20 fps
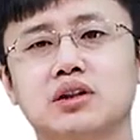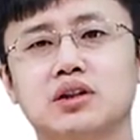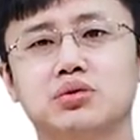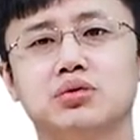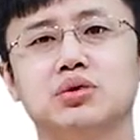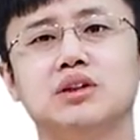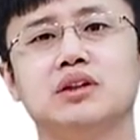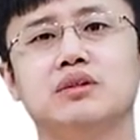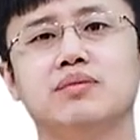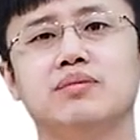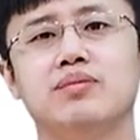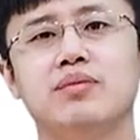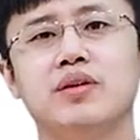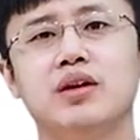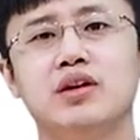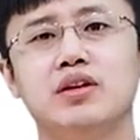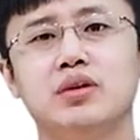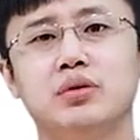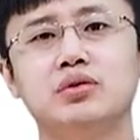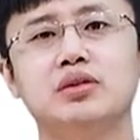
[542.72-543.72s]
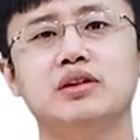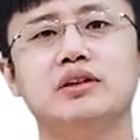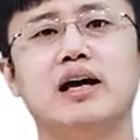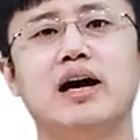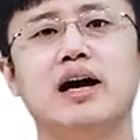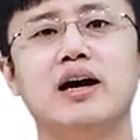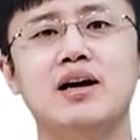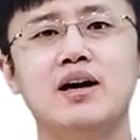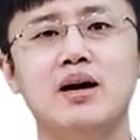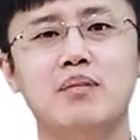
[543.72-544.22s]
特殊性，由此
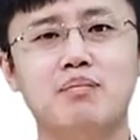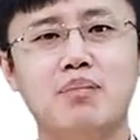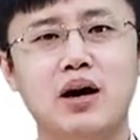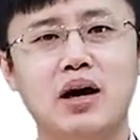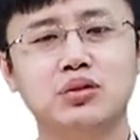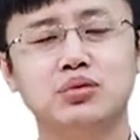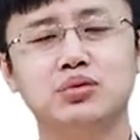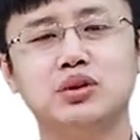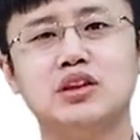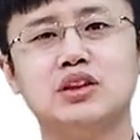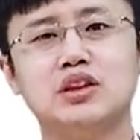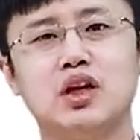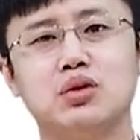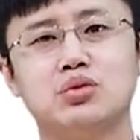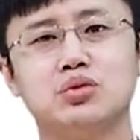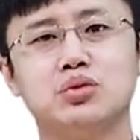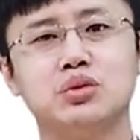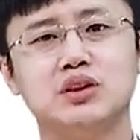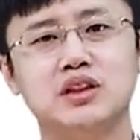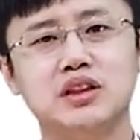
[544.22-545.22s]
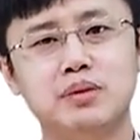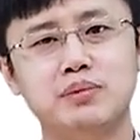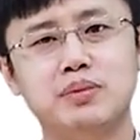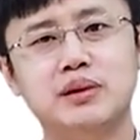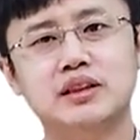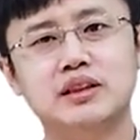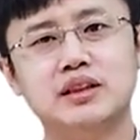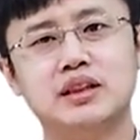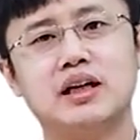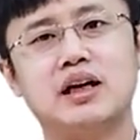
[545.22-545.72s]
啊，帮助你找出竞
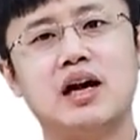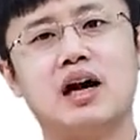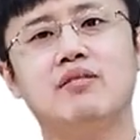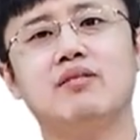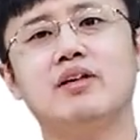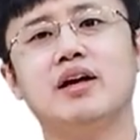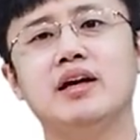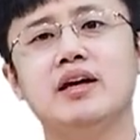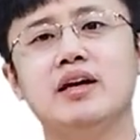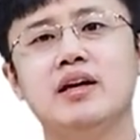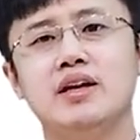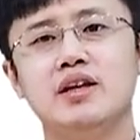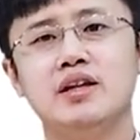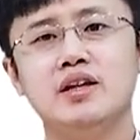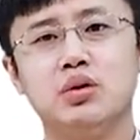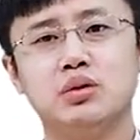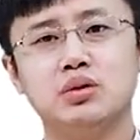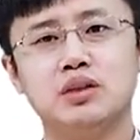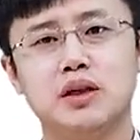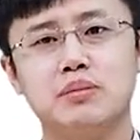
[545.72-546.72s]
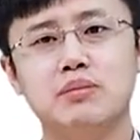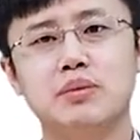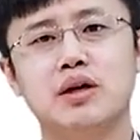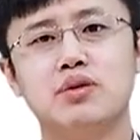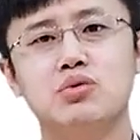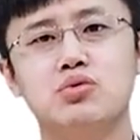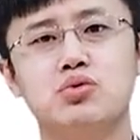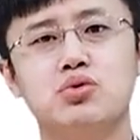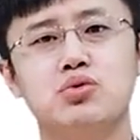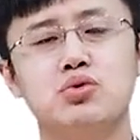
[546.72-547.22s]
聘这个岗位有什么
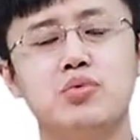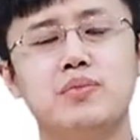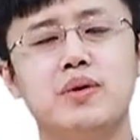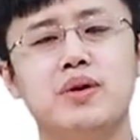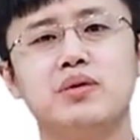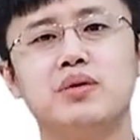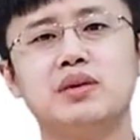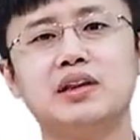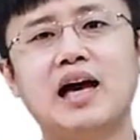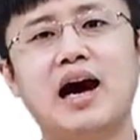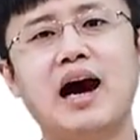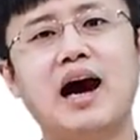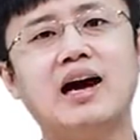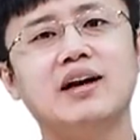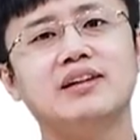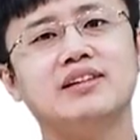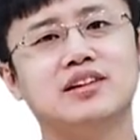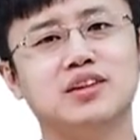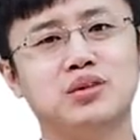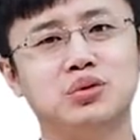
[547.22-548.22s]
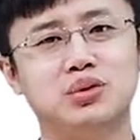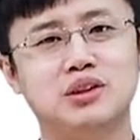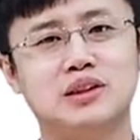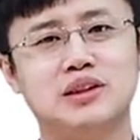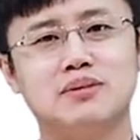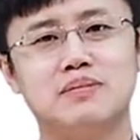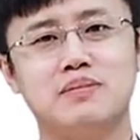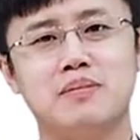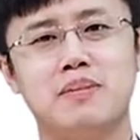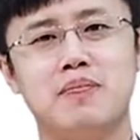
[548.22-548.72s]
区别于他人的优
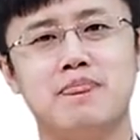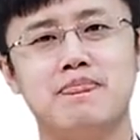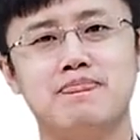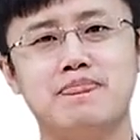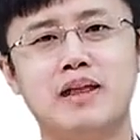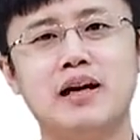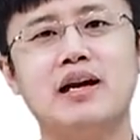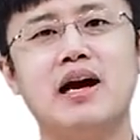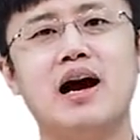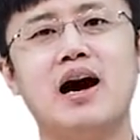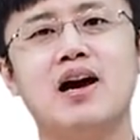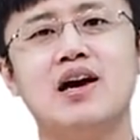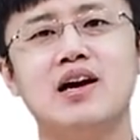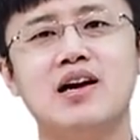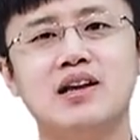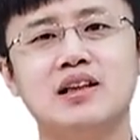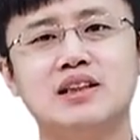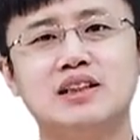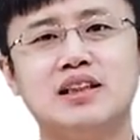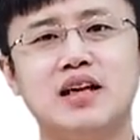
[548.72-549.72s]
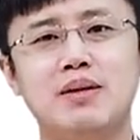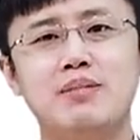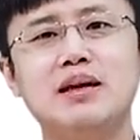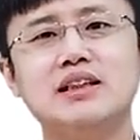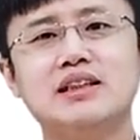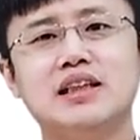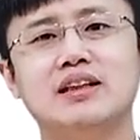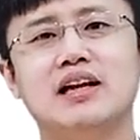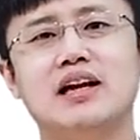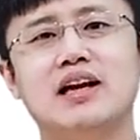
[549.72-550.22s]
势。当然啊，前面
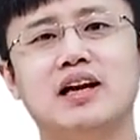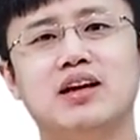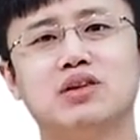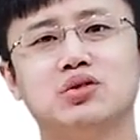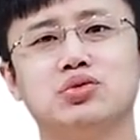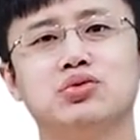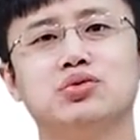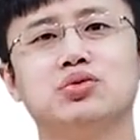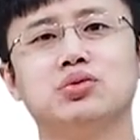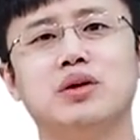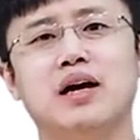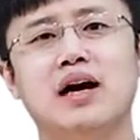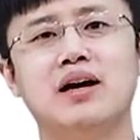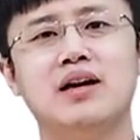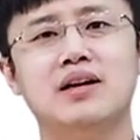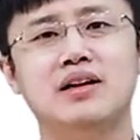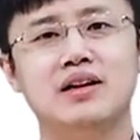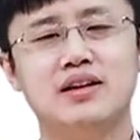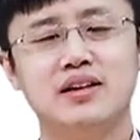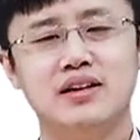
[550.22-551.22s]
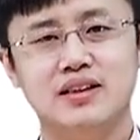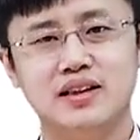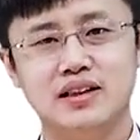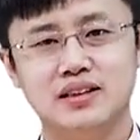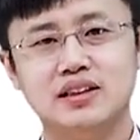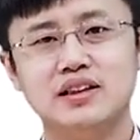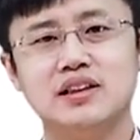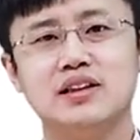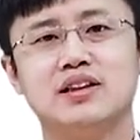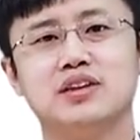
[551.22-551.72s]
讲的两个突出啊，也
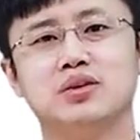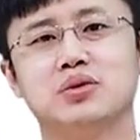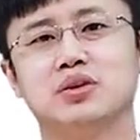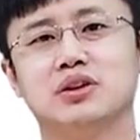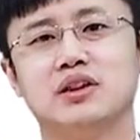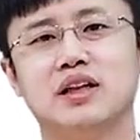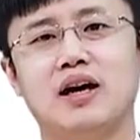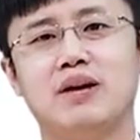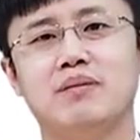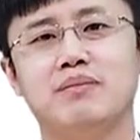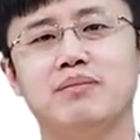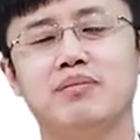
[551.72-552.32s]
是你的优势啊。